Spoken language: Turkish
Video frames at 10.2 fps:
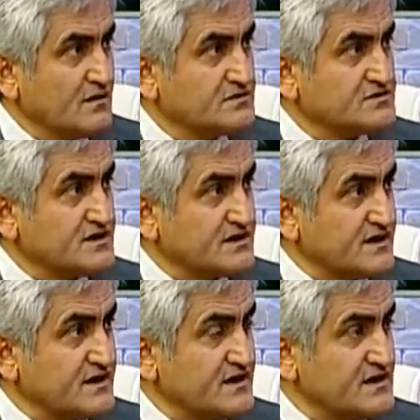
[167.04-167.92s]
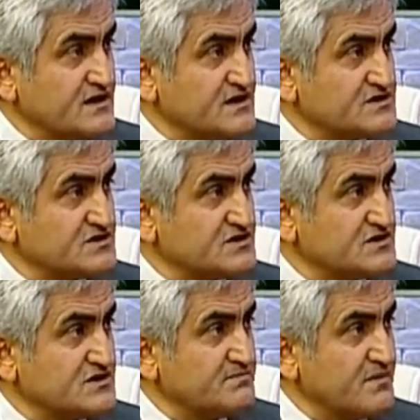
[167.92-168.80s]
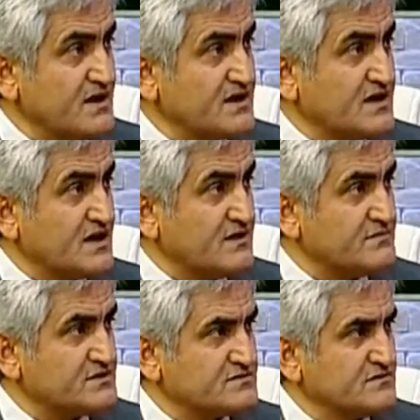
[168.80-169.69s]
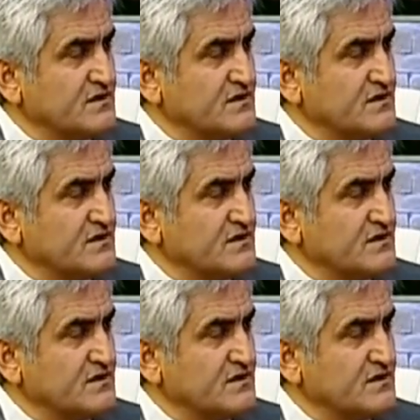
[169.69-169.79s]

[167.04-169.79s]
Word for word: Şekeri iyileştirdiği belgelenmiş.